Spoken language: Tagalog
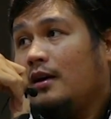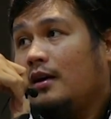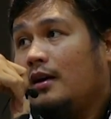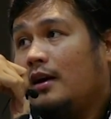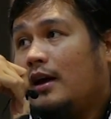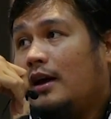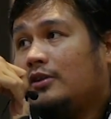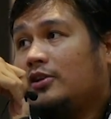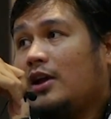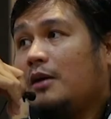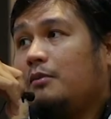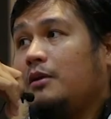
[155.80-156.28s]

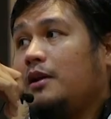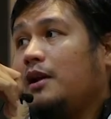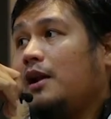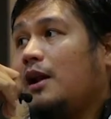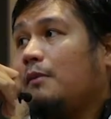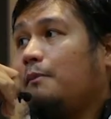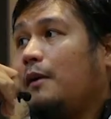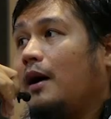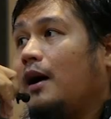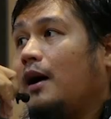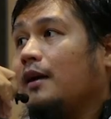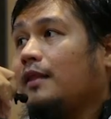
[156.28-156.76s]
Kaya sabi
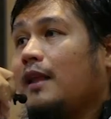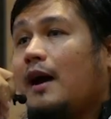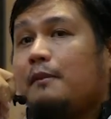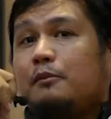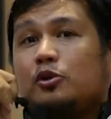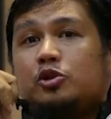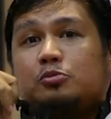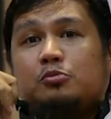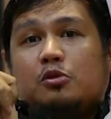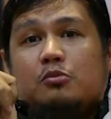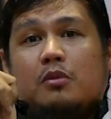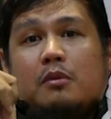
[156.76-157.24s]
nila,
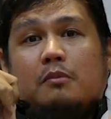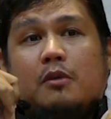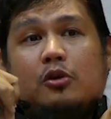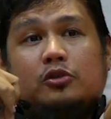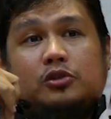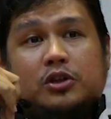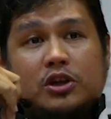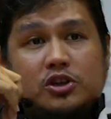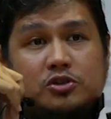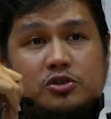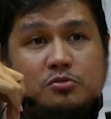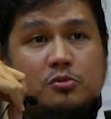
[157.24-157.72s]
pagkatapos mo
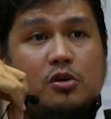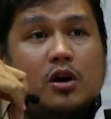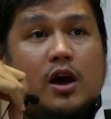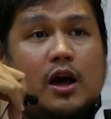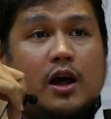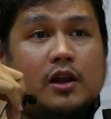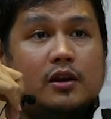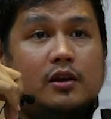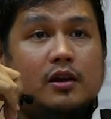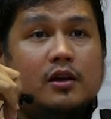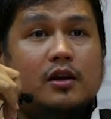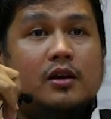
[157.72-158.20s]

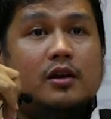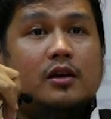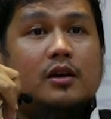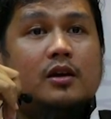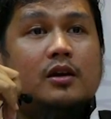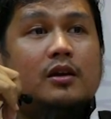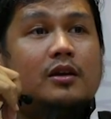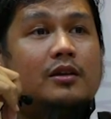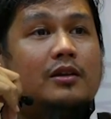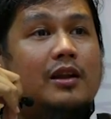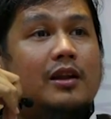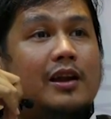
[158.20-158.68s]
mabautismuhan,
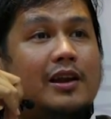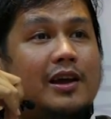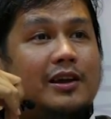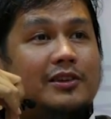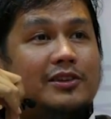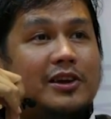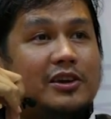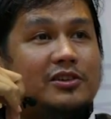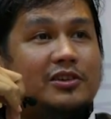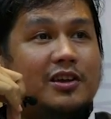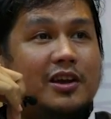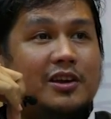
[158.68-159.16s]

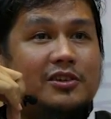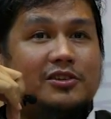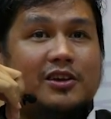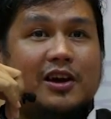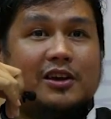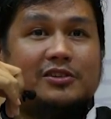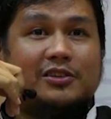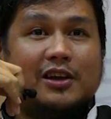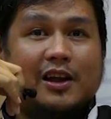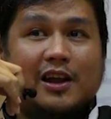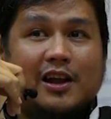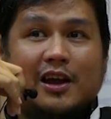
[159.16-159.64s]
naligtas ka na sa
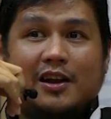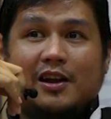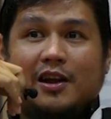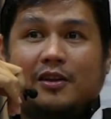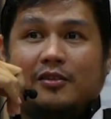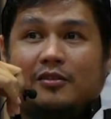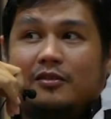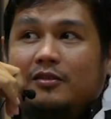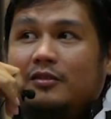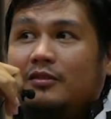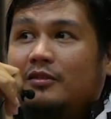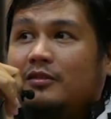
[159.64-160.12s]

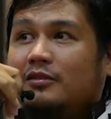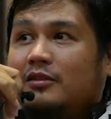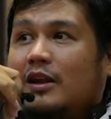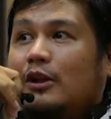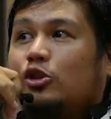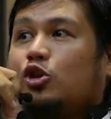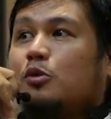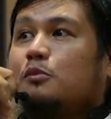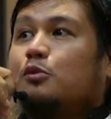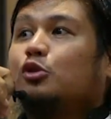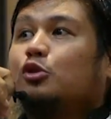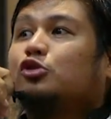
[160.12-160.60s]
kasalanan.
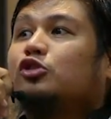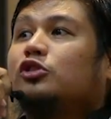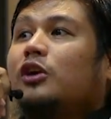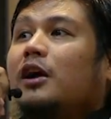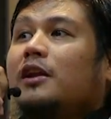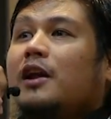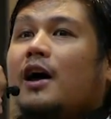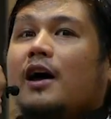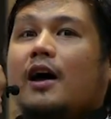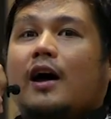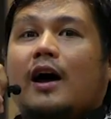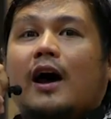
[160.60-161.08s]
Natubos ka
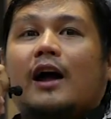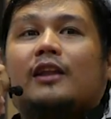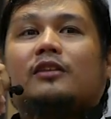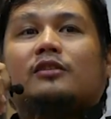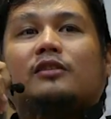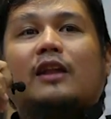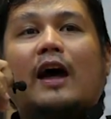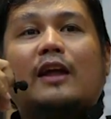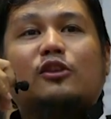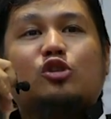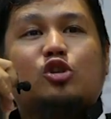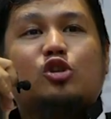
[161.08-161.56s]
na at
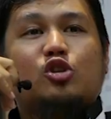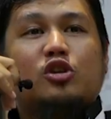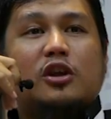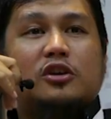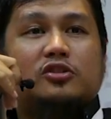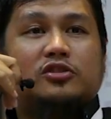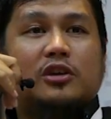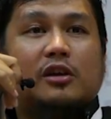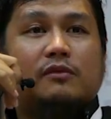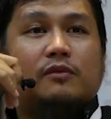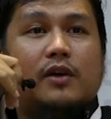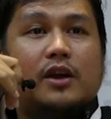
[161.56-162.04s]
nandiyon na
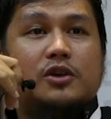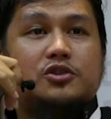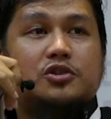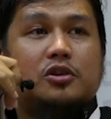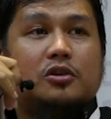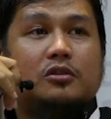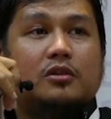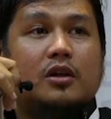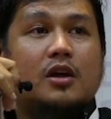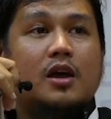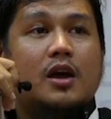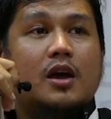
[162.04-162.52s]
yung
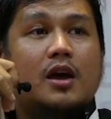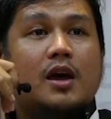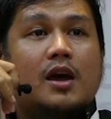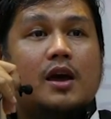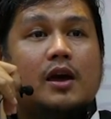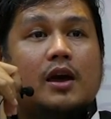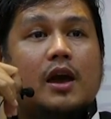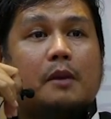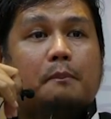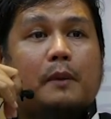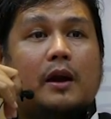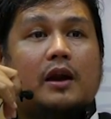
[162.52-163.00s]
salvation.
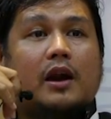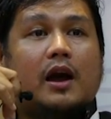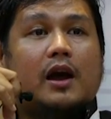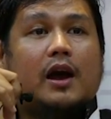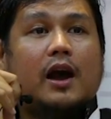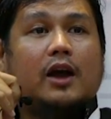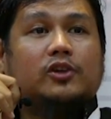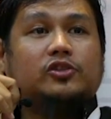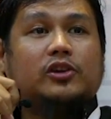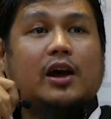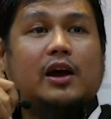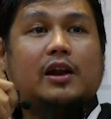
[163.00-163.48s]
Kaya pag
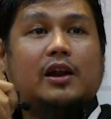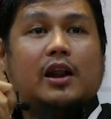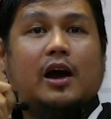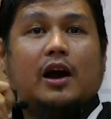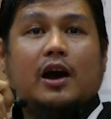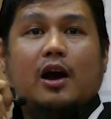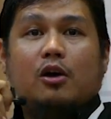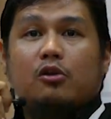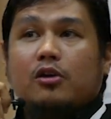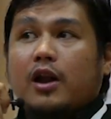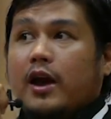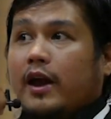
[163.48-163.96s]
nagkasala
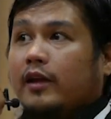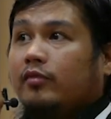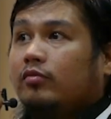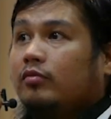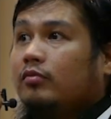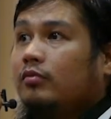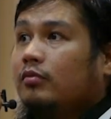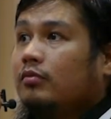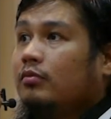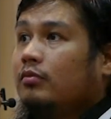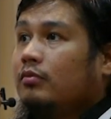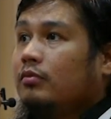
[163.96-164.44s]
ka ulit,
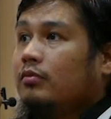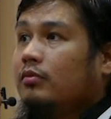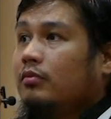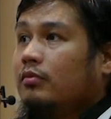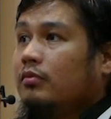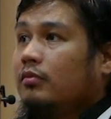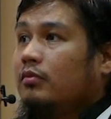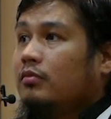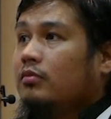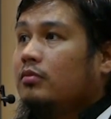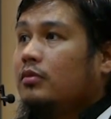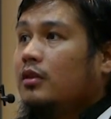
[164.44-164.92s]

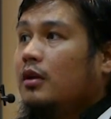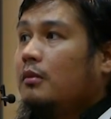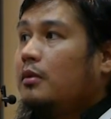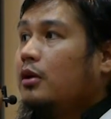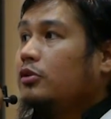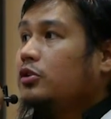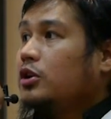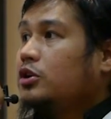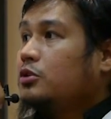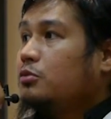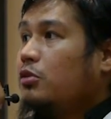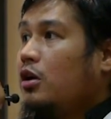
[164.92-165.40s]

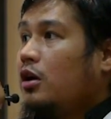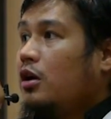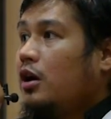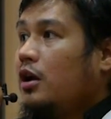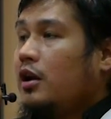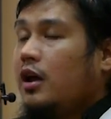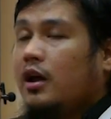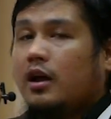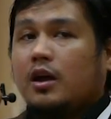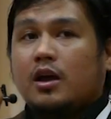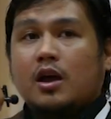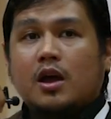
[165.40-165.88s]
nabautismuhan ka
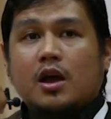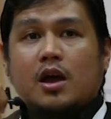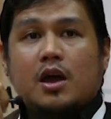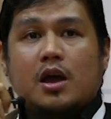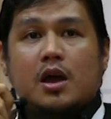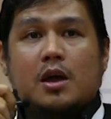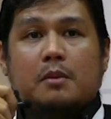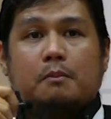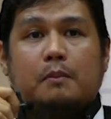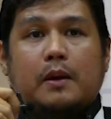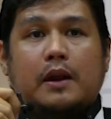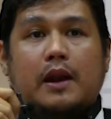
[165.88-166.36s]
na eh,
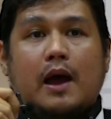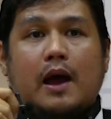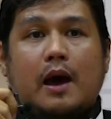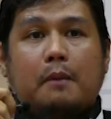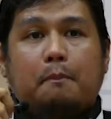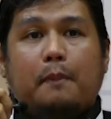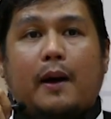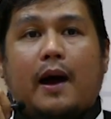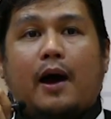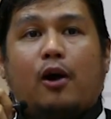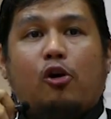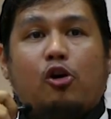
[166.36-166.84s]

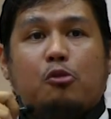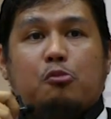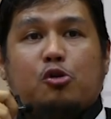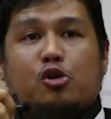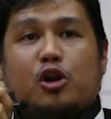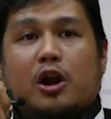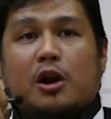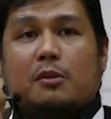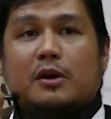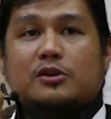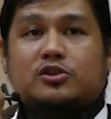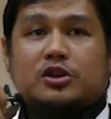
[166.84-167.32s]
pinapako mo
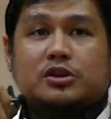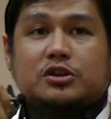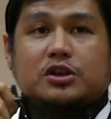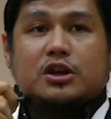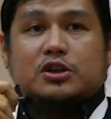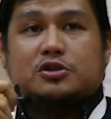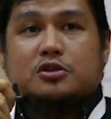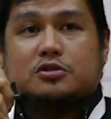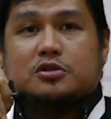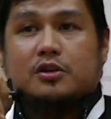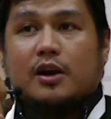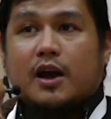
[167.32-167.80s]
na naman si
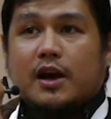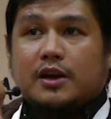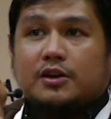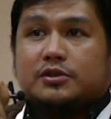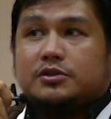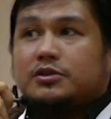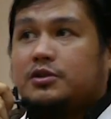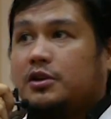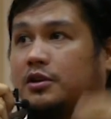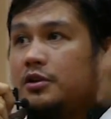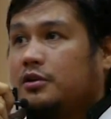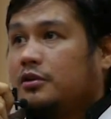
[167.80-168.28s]
Jesus
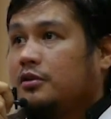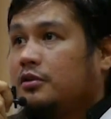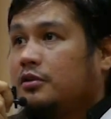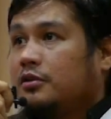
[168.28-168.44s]
Christ.